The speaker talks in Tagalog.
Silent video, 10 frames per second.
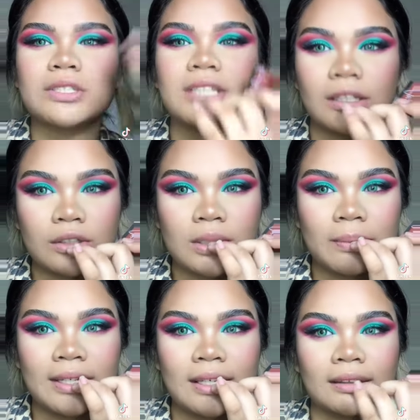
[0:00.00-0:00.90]
dito sa
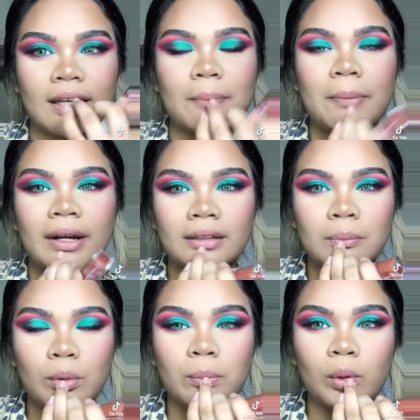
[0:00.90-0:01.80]
may gitna, parang
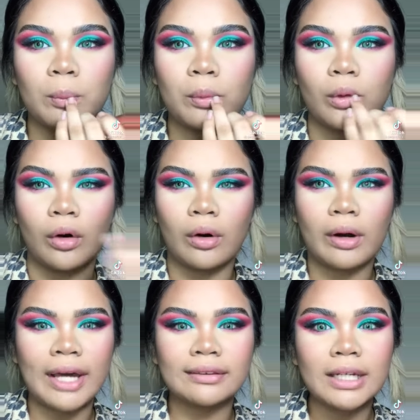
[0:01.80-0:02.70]

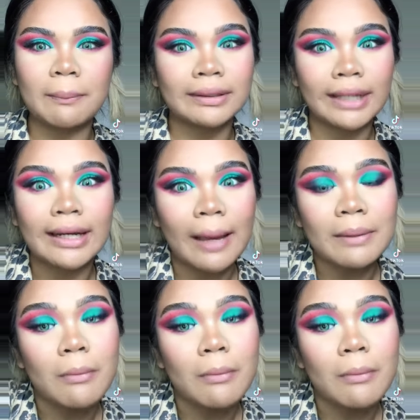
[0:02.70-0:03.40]
nagbubuo-buo, kahit di naman dry labi